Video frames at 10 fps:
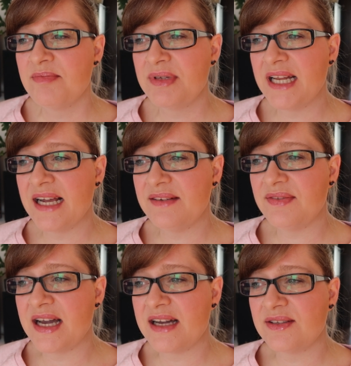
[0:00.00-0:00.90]
bin
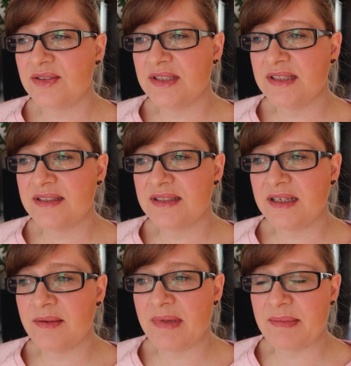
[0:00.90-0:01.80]
halt wach und
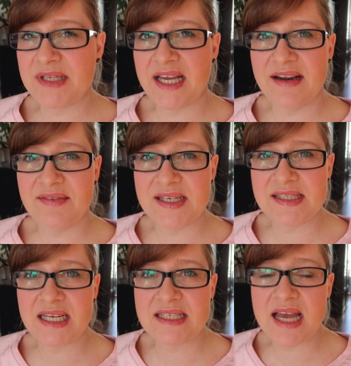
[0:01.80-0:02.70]
ähm, habe
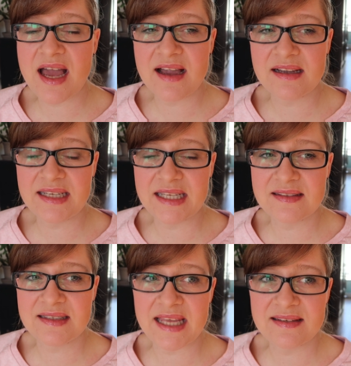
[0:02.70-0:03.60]
teilweise dann Tage,
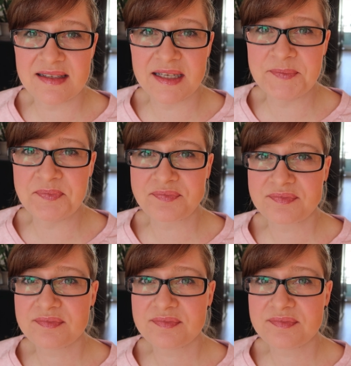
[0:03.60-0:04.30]
jetzt gestern